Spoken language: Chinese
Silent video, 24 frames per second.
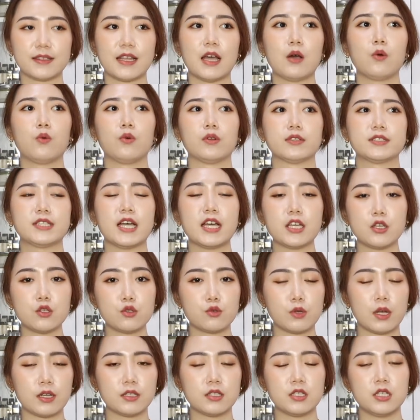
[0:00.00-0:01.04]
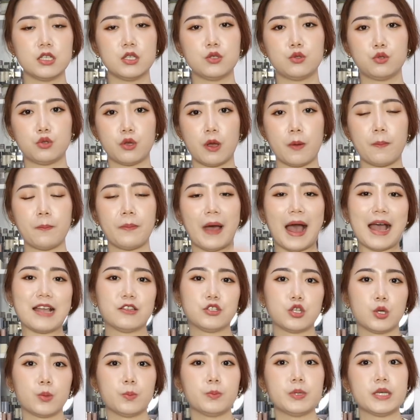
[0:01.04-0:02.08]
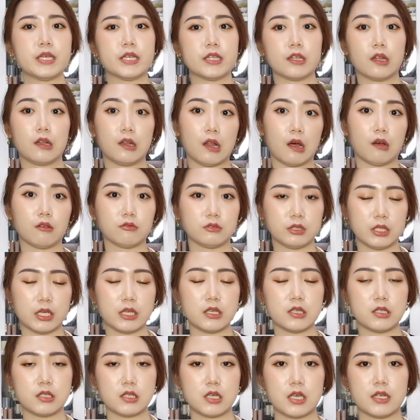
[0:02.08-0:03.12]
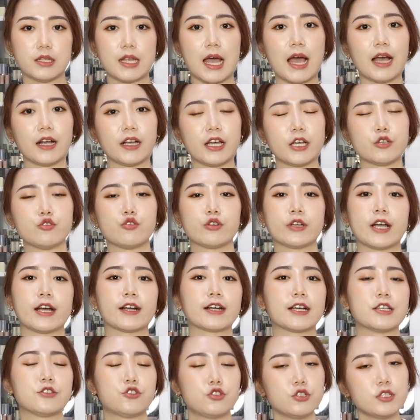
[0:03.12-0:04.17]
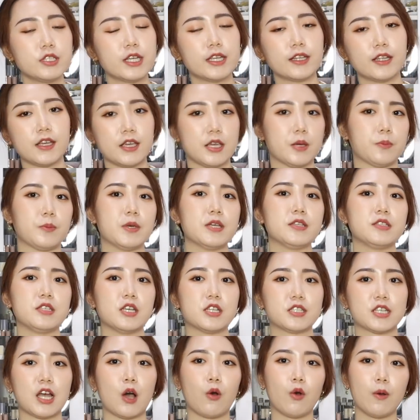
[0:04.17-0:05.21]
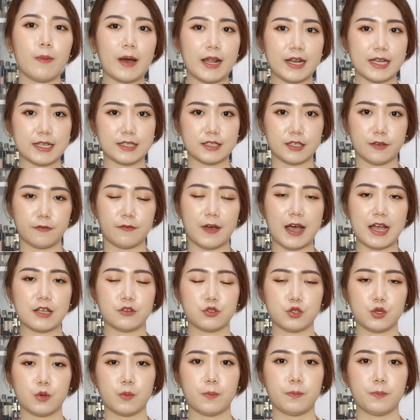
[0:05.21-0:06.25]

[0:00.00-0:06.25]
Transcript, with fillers: 那我上一双是全白真皮的老爹鞋，大家可以去看看之前的影片介绍，会把链接放在这